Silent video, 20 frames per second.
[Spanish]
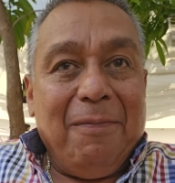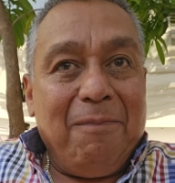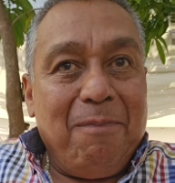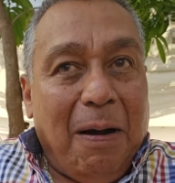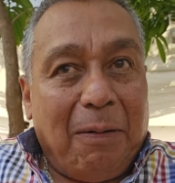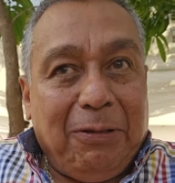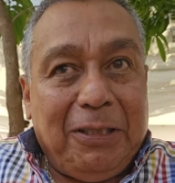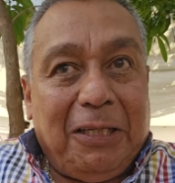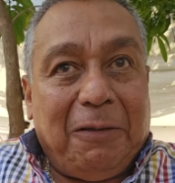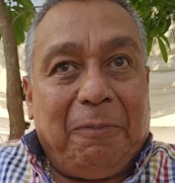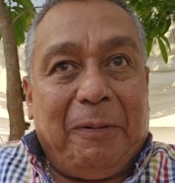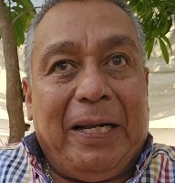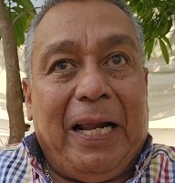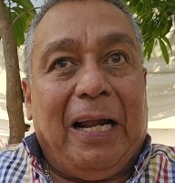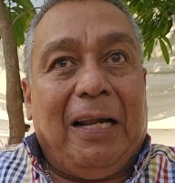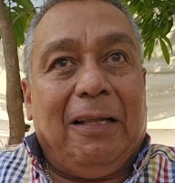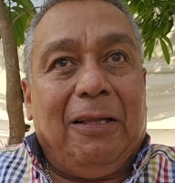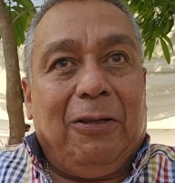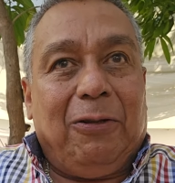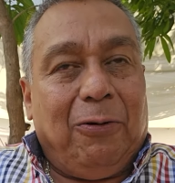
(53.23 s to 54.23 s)
Vamos a
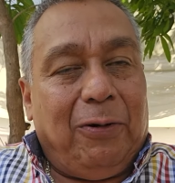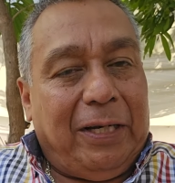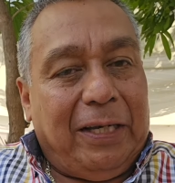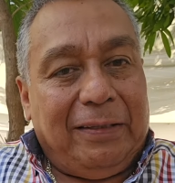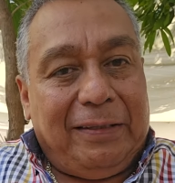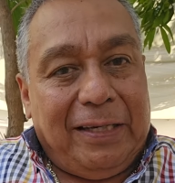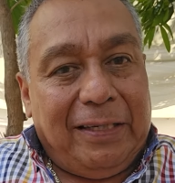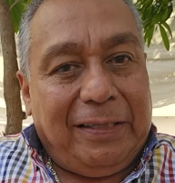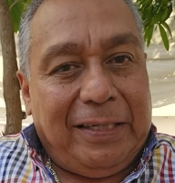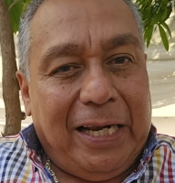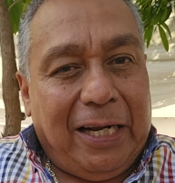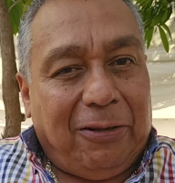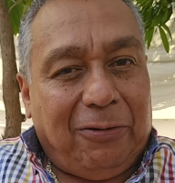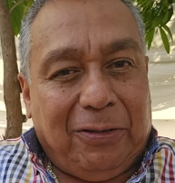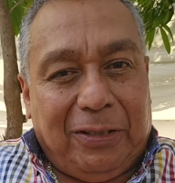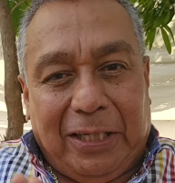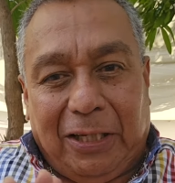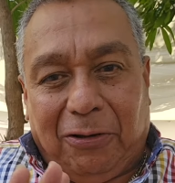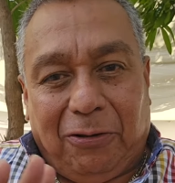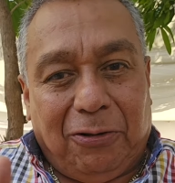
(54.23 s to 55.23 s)
esperar, lo que sí es
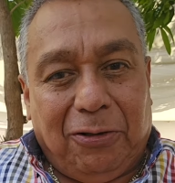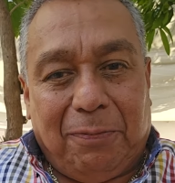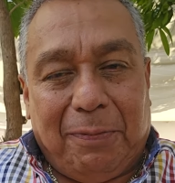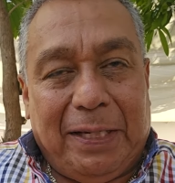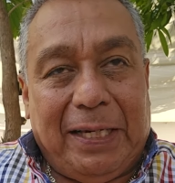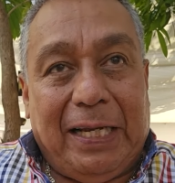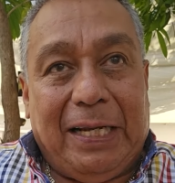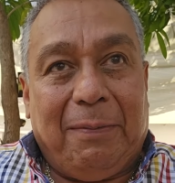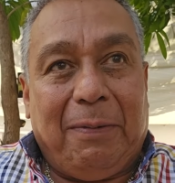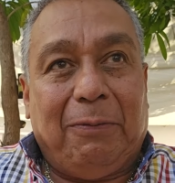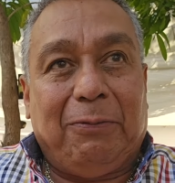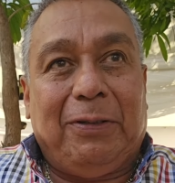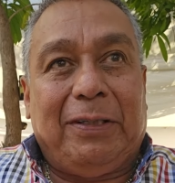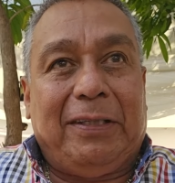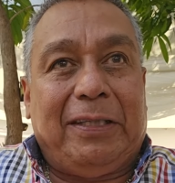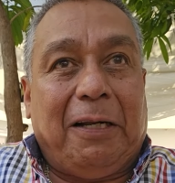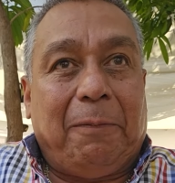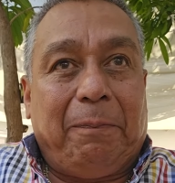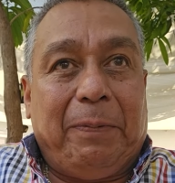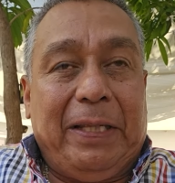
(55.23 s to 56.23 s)
cierto es que todos mañana vamos a
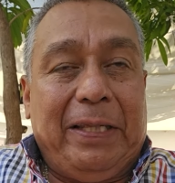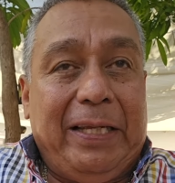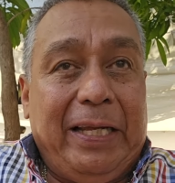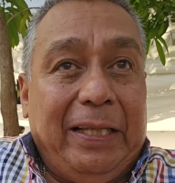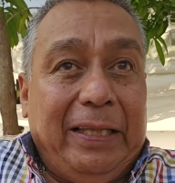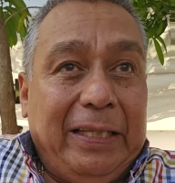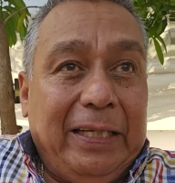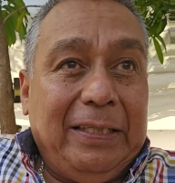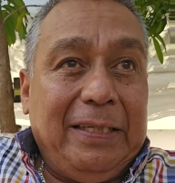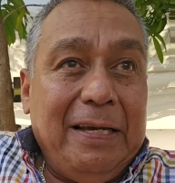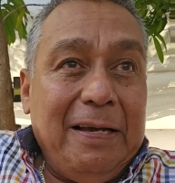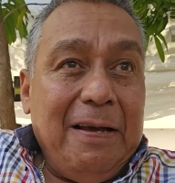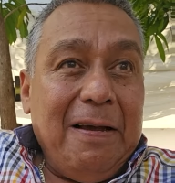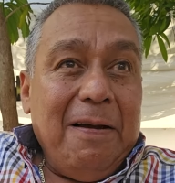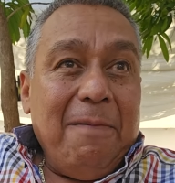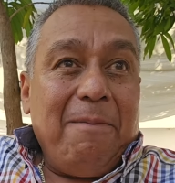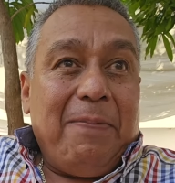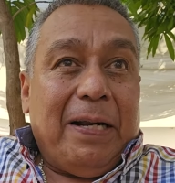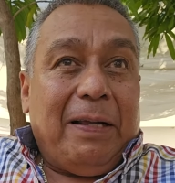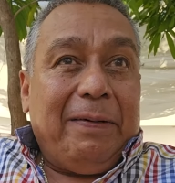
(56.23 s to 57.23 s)
estar pendientes
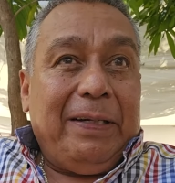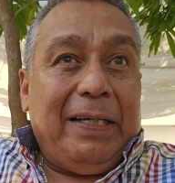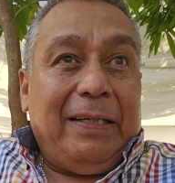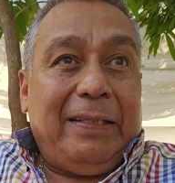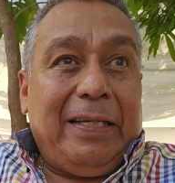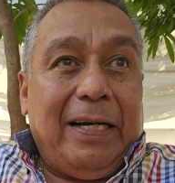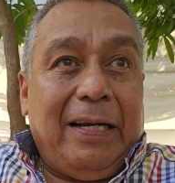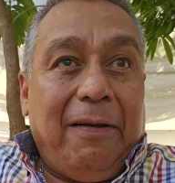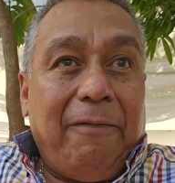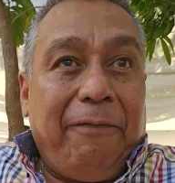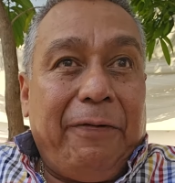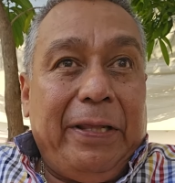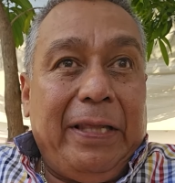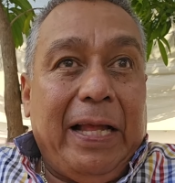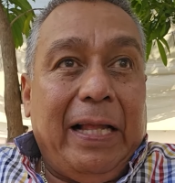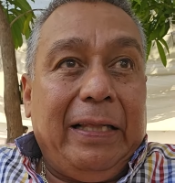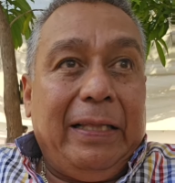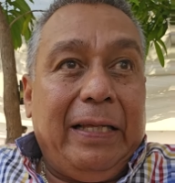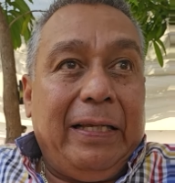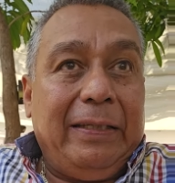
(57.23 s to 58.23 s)
para ver esta gran
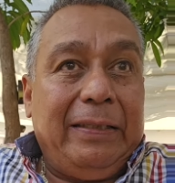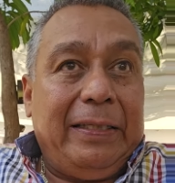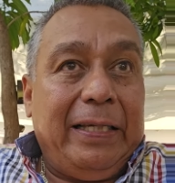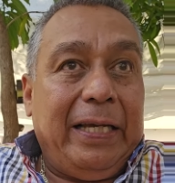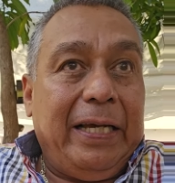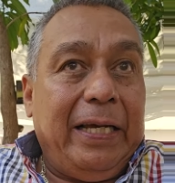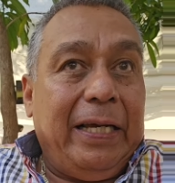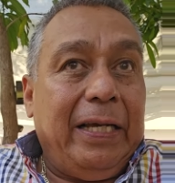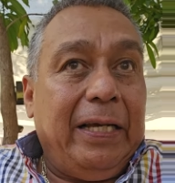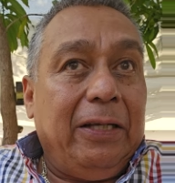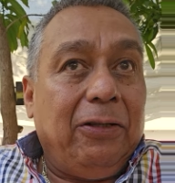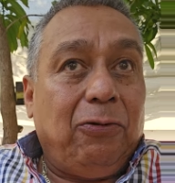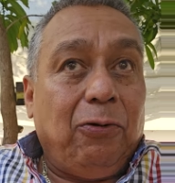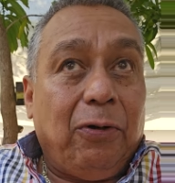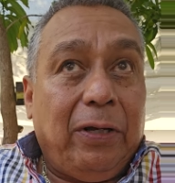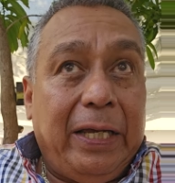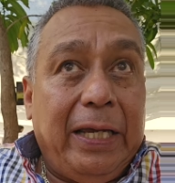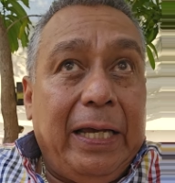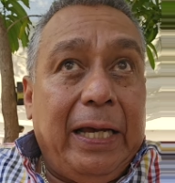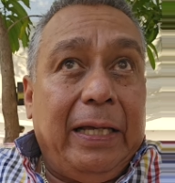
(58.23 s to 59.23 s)
final desde
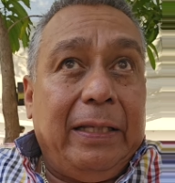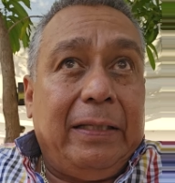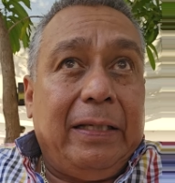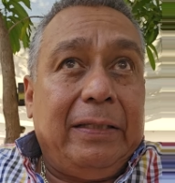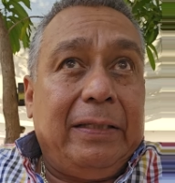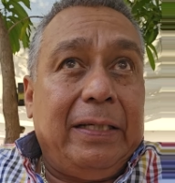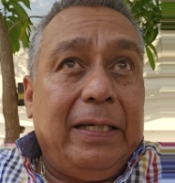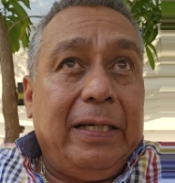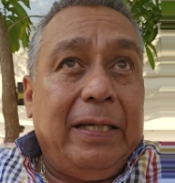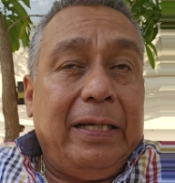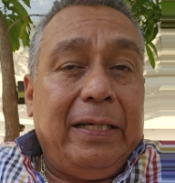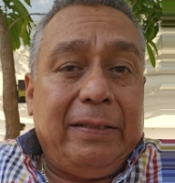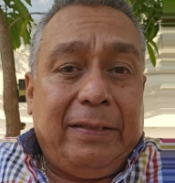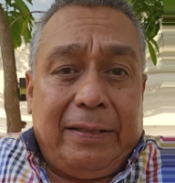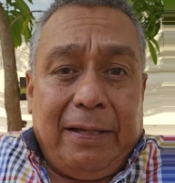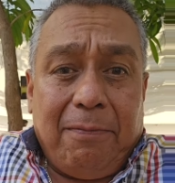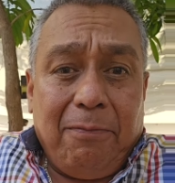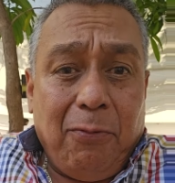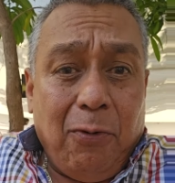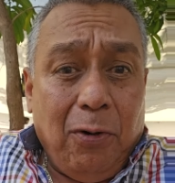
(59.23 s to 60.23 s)
Turquía, desde
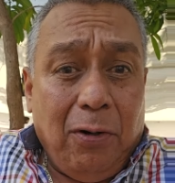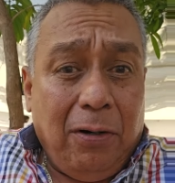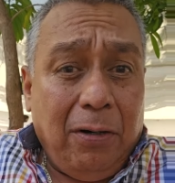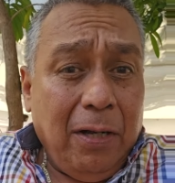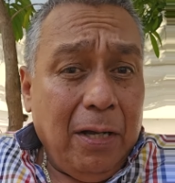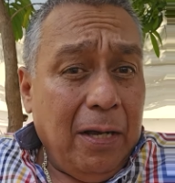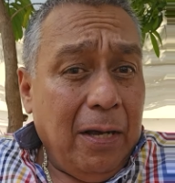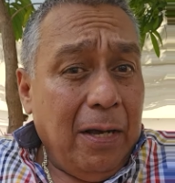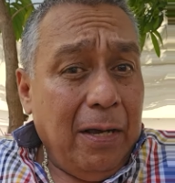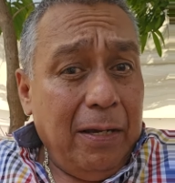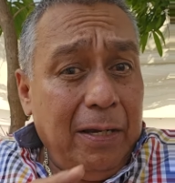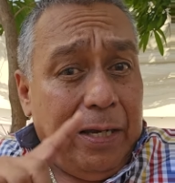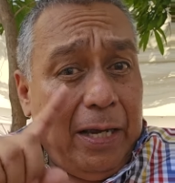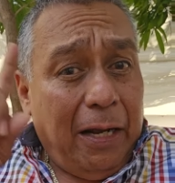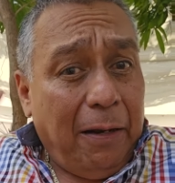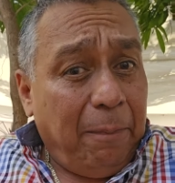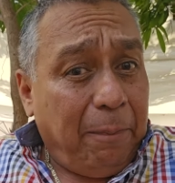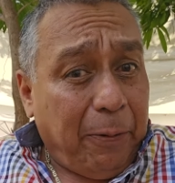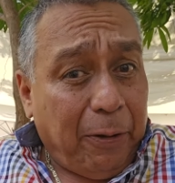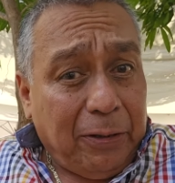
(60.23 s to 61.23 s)
Estambul. Y
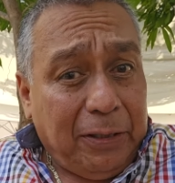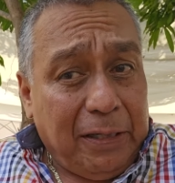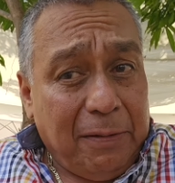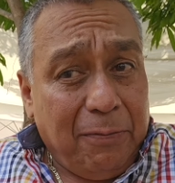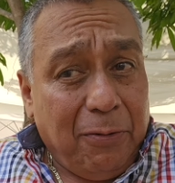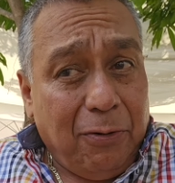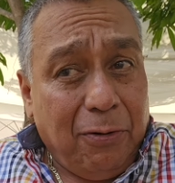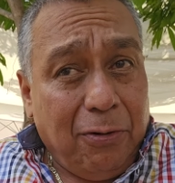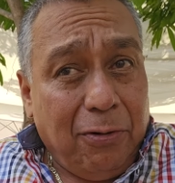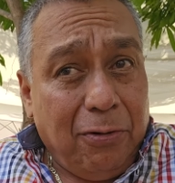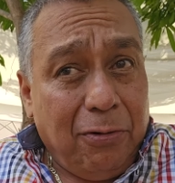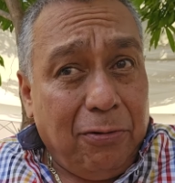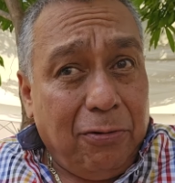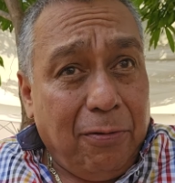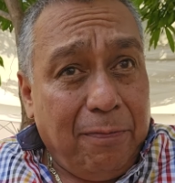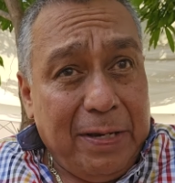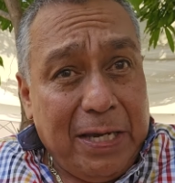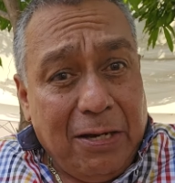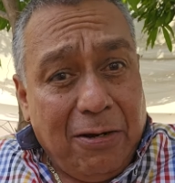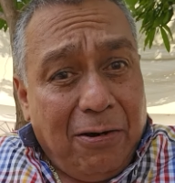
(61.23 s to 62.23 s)
el próximo
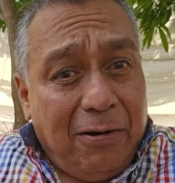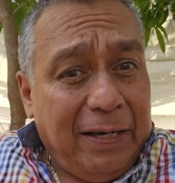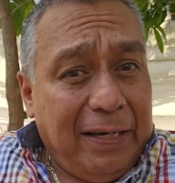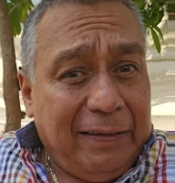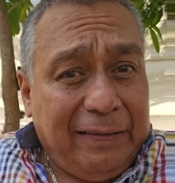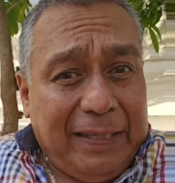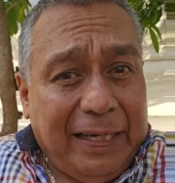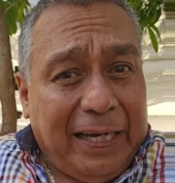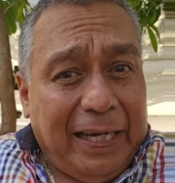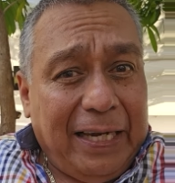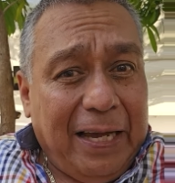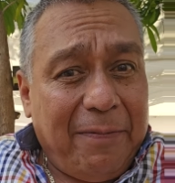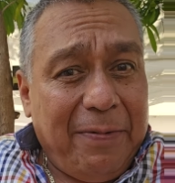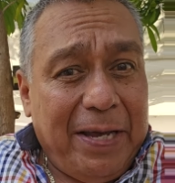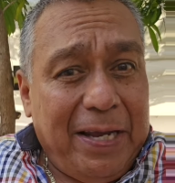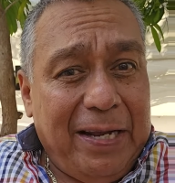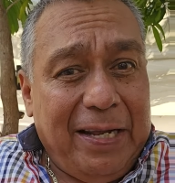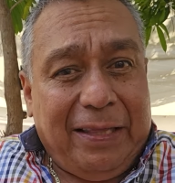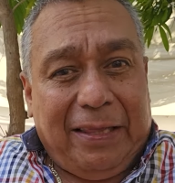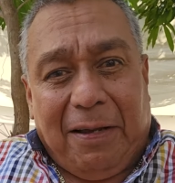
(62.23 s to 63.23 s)
domingo, este que ya
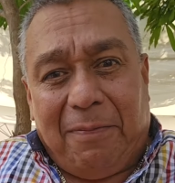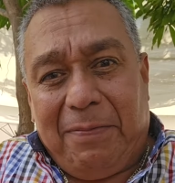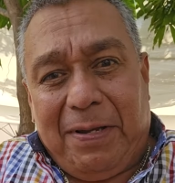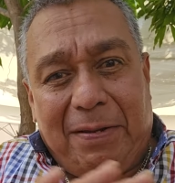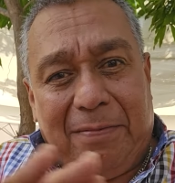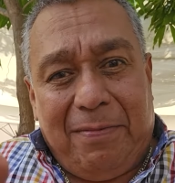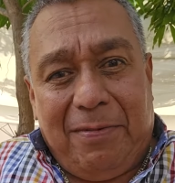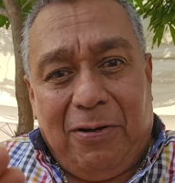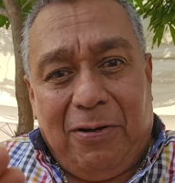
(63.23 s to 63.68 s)
viene, también